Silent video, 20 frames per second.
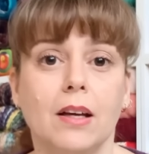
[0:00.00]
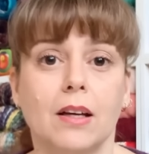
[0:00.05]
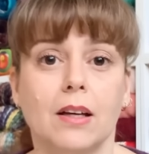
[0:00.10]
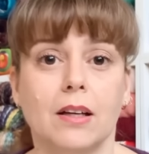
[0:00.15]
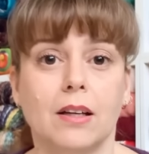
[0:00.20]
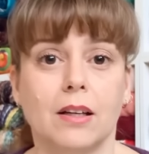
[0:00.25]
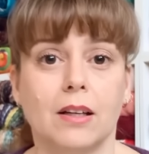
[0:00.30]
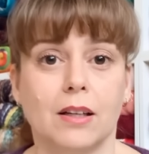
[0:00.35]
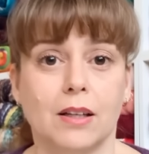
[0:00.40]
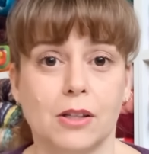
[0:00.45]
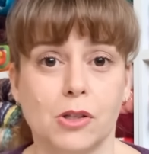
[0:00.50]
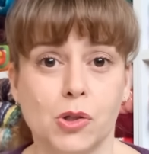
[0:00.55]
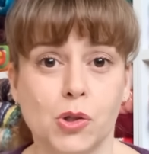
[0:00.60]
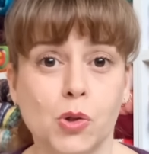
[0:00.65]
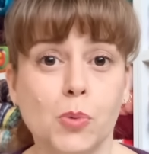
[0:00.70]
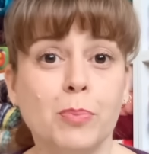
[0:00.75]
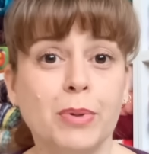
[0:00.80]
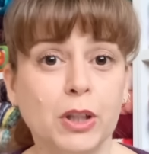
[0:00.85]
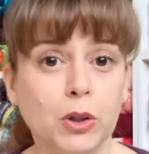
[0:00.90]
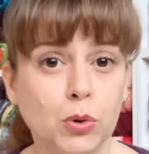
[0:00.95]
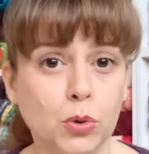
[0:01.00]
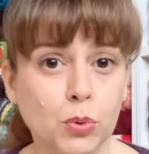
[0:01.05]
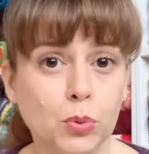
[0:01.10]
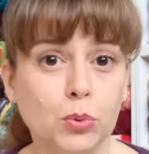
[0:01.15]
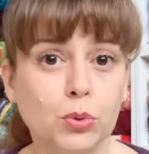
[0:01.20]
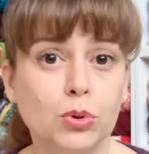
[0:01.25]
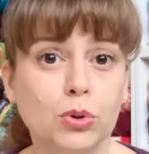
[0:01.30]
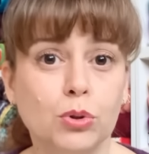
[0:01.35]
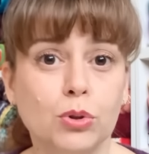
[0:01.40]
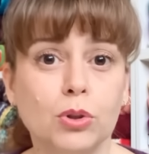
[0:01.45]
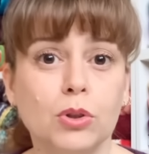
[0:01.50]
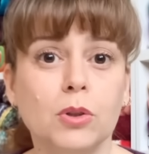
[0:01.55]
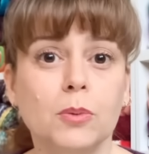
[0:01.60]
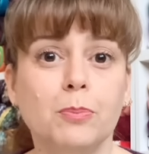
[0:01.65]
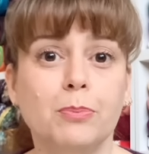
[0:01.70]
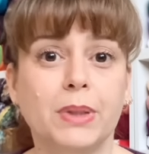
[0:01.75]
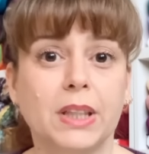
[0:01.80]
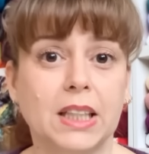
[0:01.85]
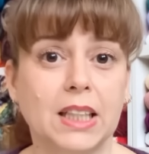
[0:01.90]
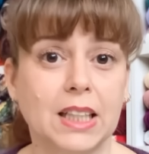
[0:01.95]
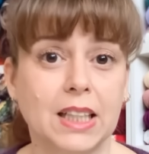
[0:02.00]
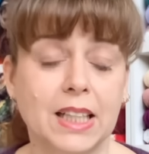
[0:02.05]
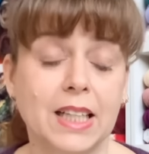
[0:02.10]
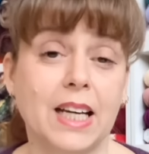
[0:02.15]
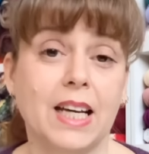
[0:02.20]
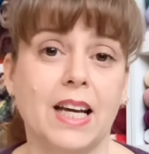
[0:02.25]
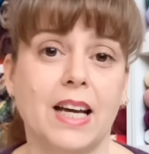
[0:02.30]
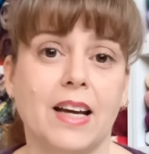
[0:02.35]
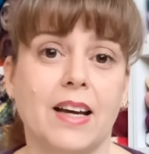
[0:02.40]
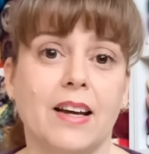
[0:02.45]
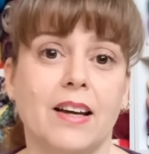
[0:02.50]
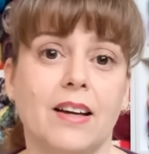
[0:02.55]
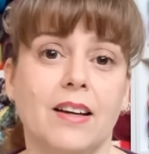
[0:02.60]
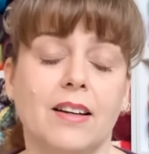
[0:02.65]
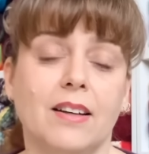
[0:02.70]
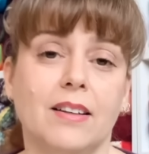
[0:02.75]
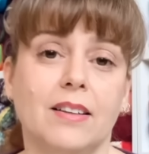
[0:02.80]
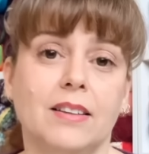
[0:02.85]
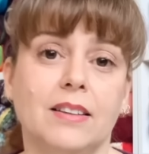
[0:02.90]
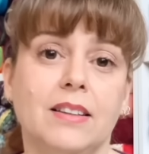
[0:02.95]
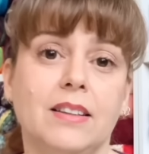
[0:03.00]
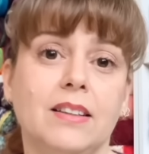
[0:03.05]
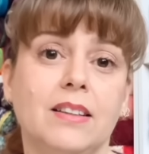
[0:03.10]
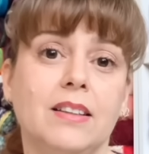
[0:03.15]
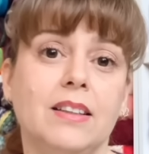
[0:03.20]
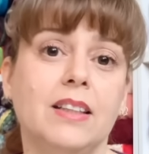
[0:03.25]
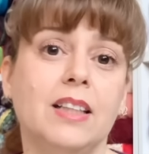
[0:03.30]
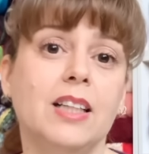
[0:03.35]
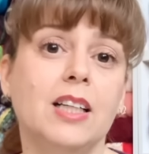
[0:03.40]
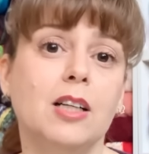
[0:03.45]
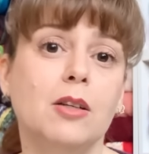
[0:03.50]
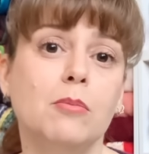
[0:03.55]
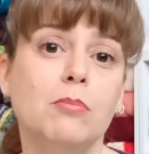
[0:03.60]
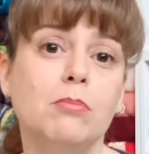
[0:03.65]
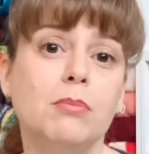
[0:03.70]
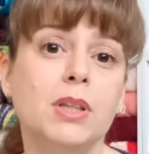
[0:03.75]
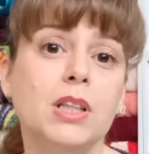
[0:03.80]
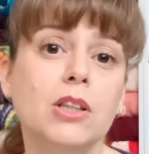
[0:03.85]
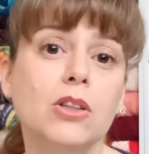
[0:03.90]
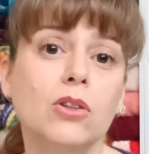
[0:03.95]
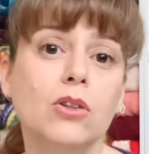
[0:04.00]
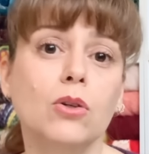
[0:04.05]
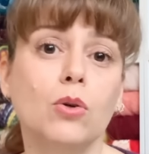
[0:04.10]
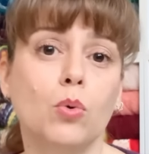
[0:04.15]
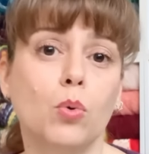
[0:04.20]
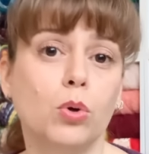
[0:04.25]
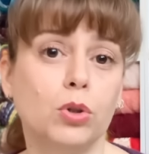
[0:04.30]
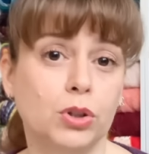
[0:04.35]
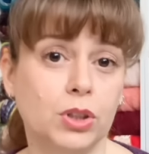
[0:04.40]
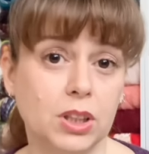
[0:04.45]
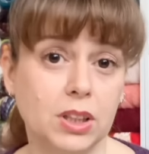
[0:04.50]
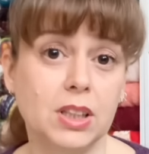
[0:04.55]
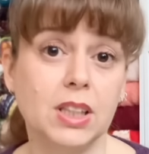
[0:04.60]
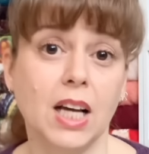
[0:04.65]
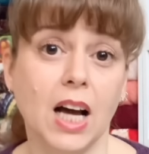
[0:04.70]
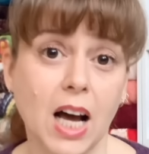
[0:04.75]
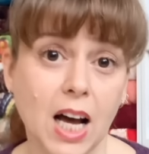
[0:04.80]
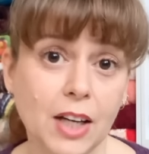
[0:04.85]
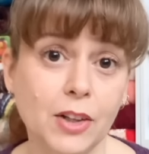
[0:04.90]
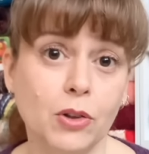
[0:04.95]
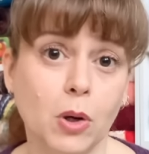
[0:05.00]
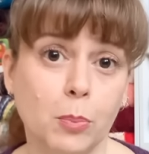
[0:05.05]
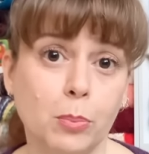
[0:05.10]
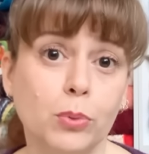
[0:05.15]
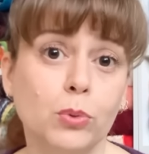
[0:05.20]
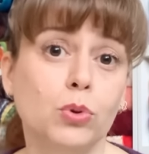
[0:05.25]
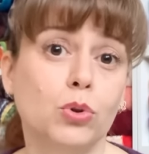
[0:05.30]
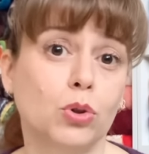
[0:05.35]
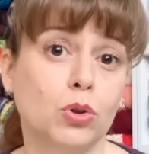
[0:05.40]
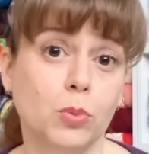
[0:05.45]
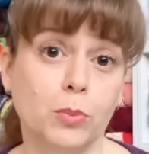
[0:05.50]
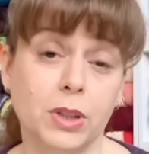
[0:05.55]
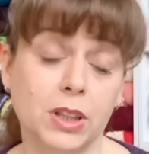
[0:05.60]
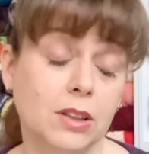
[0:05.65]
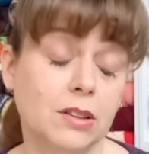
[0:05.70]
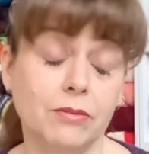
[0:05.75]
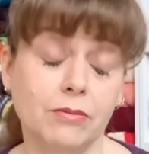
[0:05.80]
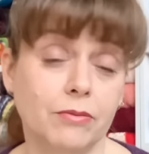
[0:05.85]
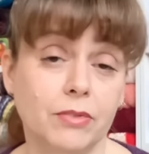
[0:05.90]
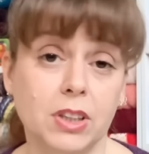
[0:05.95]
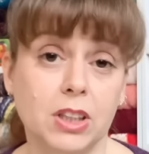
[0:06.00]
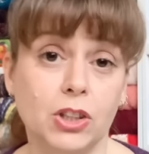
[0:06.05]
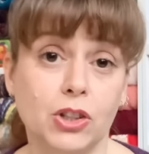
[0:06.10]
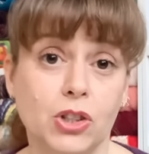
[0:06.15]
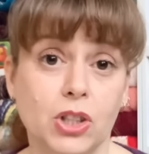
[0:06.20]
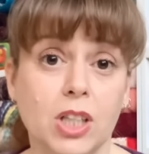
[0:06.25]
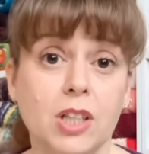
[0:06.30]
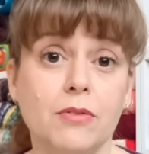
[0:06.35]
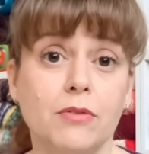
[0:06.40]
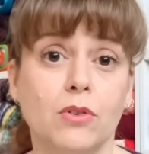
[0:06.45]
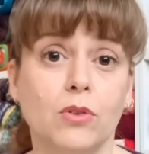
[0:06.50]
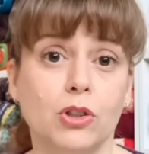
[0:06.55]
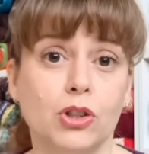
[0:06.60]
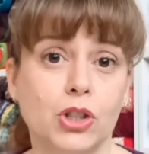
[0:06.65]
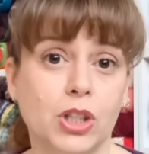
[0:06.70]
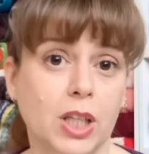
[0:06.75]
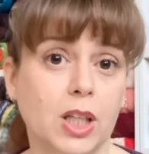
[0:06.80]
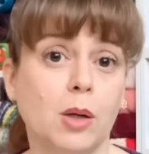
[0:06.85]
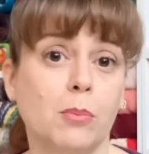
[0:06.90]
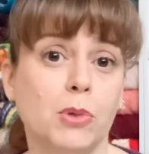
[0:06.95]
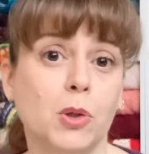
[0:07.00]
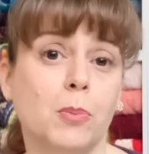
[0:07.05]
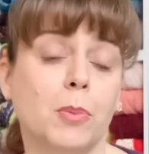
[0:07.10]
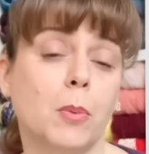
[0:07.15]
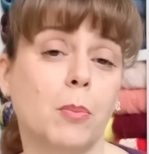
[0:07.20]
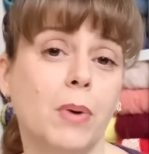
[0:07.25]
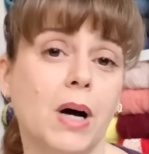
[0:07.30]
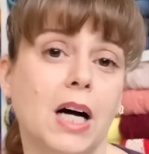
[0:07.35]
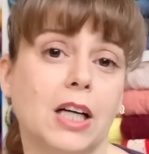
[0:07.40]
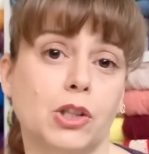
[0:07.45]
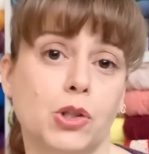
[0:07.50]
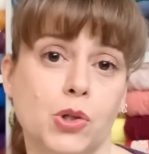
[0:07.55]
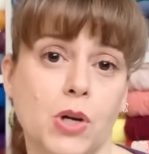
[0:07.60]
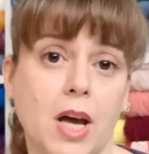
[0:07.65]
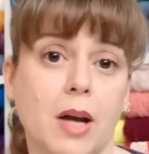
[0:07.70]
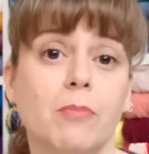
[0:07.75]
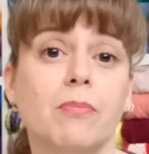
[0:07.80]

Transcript: eh, soprattutto perché nel mio quotidiano, appunto come vi dicevo, c'era mio papà, cioè